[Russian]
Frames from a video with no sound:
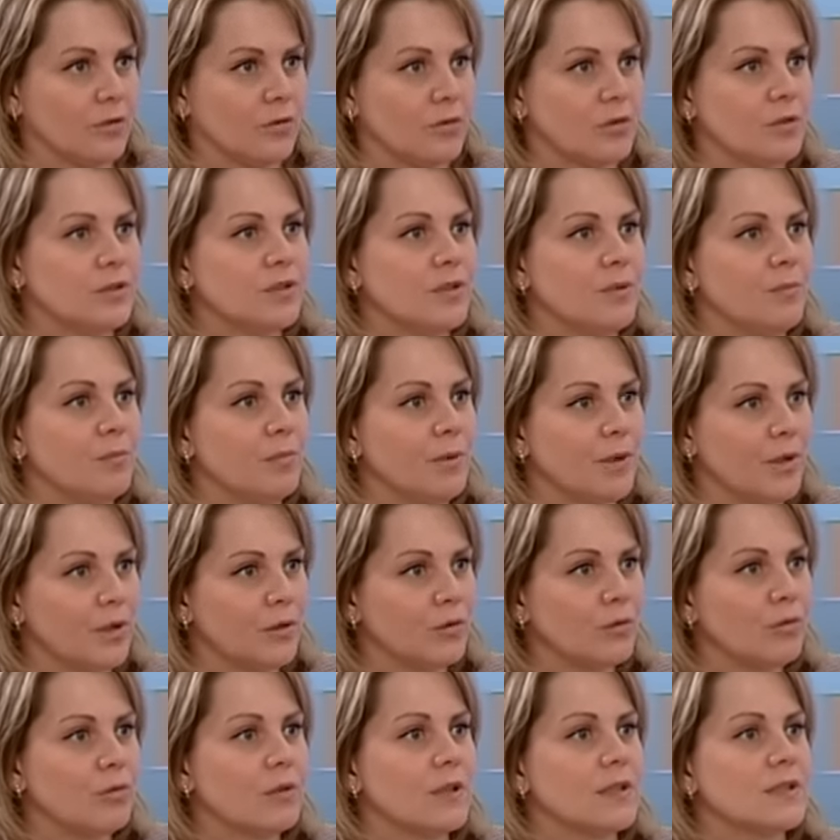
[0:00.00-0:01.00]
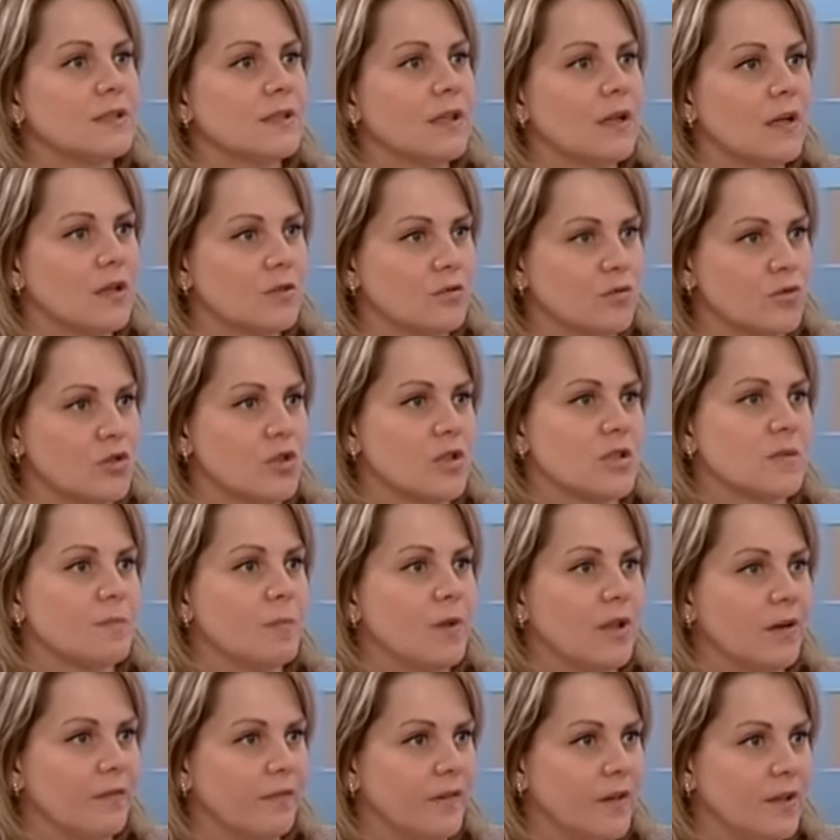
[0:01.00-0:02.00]
То есть температура сразу же с
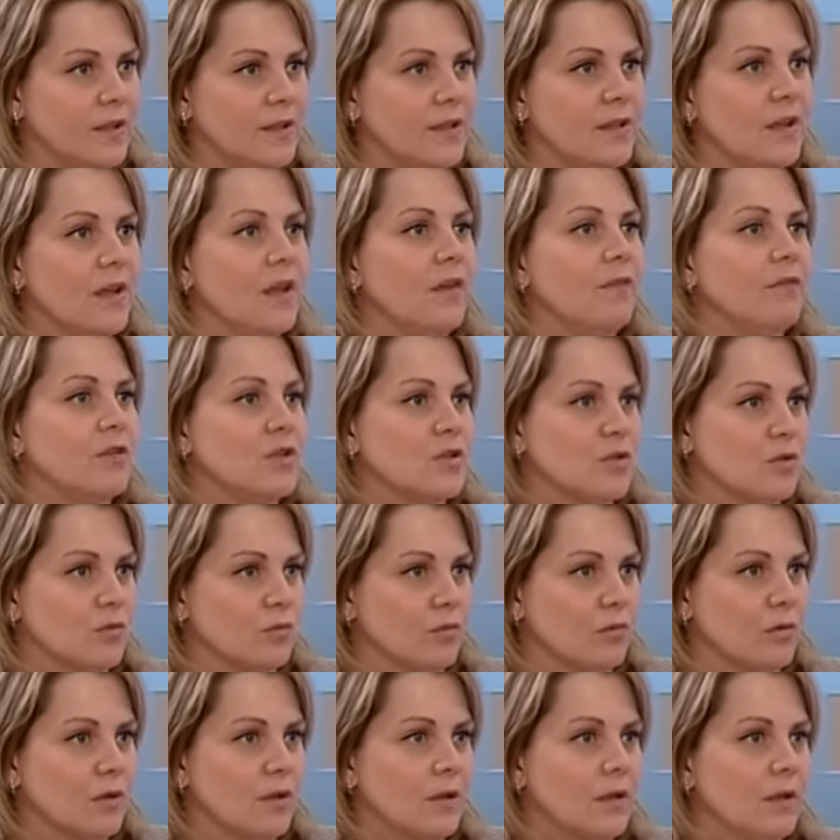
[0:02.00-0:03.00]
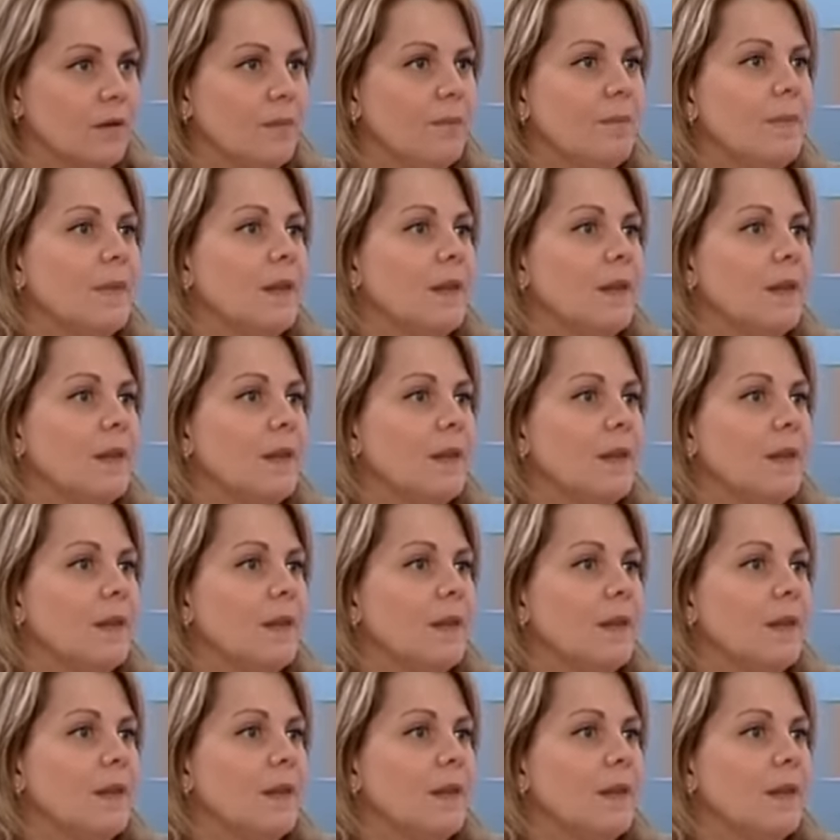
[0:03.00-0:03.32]
первых дней высокая,